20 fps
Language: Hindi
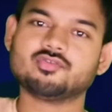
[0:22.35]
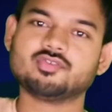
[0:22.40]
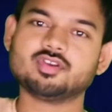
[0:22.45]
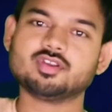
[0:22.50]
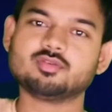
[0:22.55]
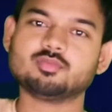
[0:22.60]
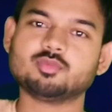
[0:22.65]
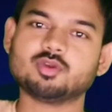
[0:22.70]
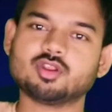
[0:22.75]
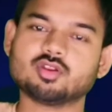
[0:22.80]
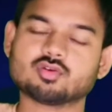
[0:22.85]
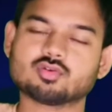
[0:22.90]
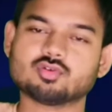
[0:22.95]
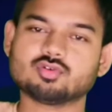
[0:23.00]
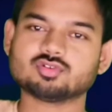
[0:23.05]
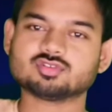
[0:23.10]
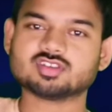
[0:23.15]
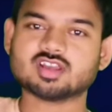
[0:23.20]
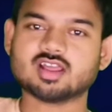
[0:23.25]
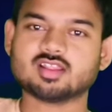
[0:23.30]
फिर मेरे
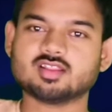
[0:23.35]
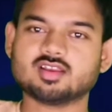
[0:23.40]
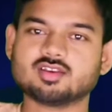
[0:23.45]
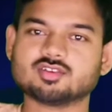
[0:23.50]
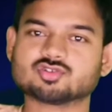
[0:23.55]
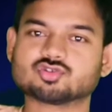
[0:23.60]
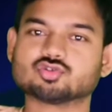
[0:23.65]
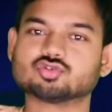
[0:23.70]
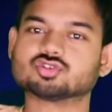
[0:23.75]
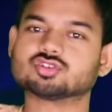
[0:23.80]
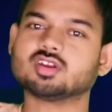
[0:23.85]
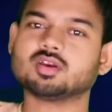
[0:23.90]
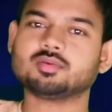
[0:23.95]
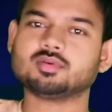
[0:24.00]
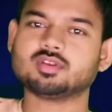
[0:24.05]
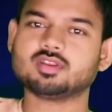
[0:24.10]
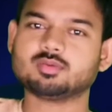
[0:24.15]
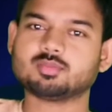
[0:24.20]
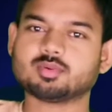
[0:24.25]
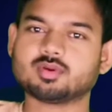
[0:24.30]
को ज़्यादा सोचना
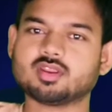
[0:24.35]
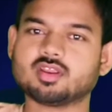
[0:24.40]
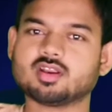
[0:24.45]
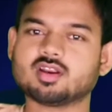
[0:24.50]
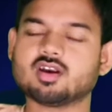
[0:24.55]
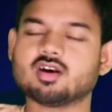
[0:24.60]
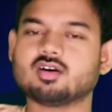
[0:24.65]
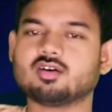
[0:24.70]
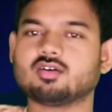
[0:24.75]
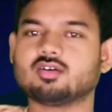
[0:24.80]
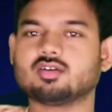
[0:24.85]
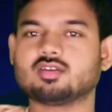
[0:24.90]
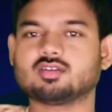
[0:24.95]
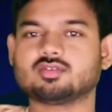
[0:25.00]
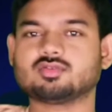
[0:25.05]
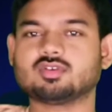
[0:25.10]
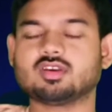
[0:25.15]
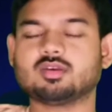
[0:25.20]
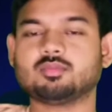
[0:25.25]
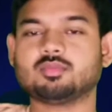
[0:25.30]
भी नहीं पड़ेगा
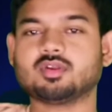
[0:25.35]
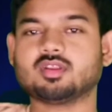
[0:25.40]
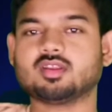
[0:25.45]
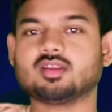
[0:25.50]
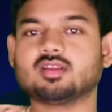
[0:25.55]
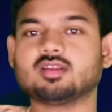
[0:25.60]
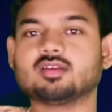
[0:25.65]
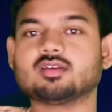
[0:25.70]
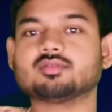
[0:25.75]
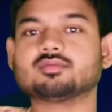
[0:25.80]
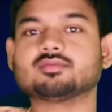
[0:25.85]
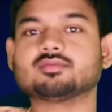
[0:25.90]
और जो है मेरे